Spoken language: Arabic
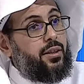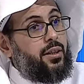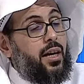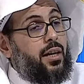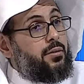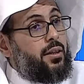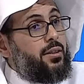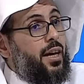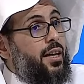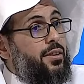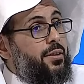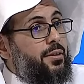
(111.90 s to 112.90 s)
يعني
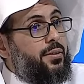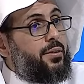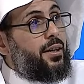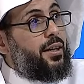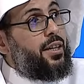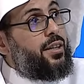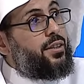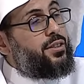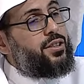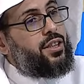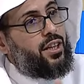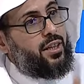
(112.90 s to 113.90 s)
هذه غير
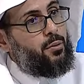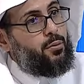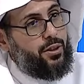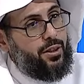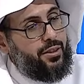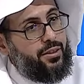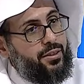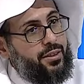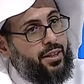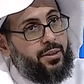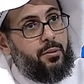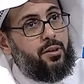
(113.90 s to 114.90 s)
السيرة النبوية
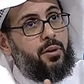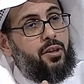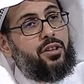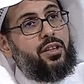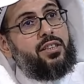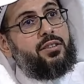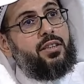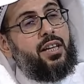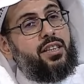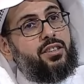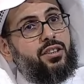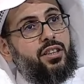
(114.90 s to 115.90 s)
يعني طبعا بعض الناس لا
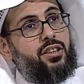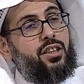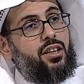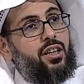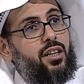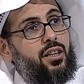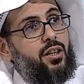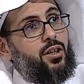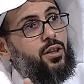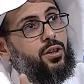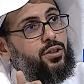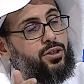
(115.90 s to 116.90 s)
يستطيع أن يقرأ
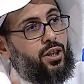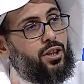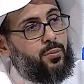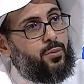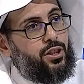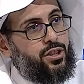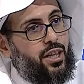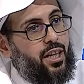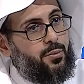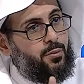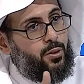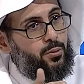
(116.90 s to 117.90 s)
سيرة ابن
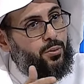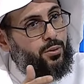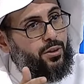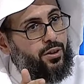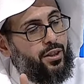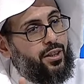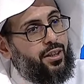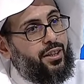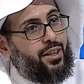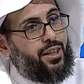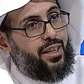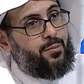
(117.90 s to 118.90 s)
هشام أو
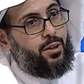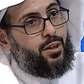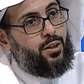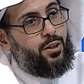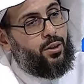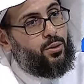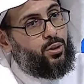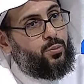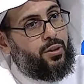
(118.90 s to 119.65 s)
غيرها من الكتب